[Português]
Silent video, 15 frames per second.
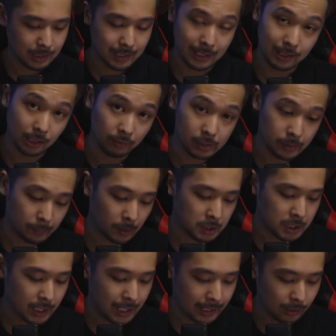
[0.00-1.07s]
E então você
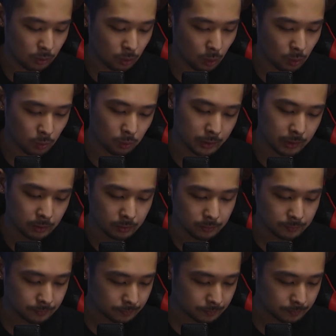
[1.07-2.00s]
pode clicar em concluído.